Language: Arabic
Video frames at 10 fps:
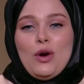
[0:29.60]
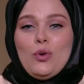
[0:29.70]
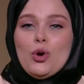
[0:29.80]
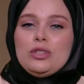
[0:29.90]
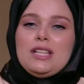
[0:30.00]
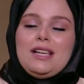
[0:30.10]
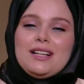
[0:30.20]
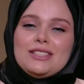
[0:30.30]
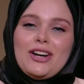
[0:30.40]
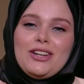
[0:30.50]
وقلت
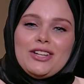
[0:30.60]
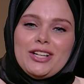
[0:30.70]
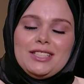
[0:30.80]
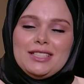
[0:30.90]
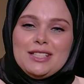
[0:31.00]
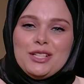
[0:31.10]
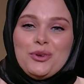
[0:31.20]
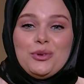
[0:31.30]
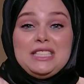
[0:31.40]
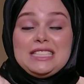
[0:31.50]
لك اتغيري
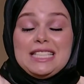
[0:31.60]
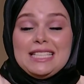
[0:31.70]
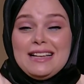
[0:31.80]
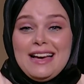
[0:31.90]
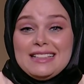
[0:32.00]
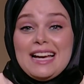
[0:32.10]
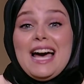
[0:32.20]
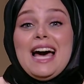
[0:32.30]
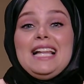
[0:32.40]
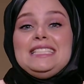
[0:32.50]
وانت
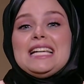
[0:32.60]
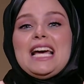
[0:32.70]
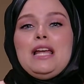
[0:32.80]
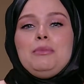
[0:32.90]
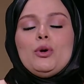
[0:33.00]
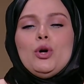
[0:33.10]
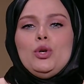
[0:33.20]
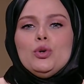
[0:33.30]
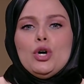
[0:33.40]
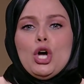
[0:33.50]
تجاهلتي كلامي كله